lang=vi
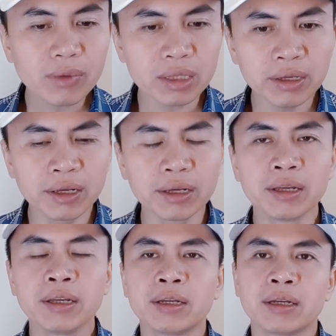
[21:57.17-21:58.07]

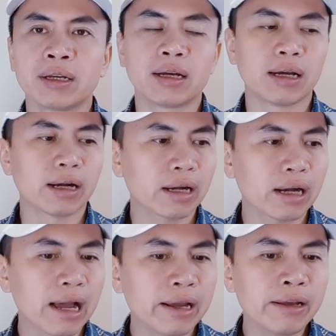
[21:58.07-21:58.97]
thì à,
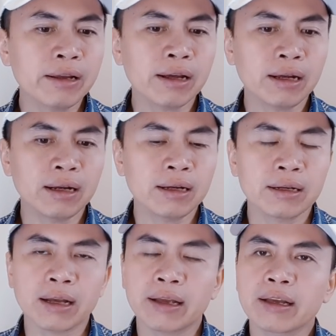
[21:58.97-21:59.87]
cái à,
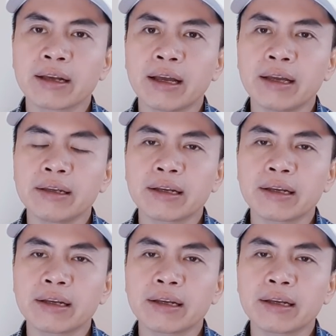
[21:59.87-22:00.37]
cái cái cái cái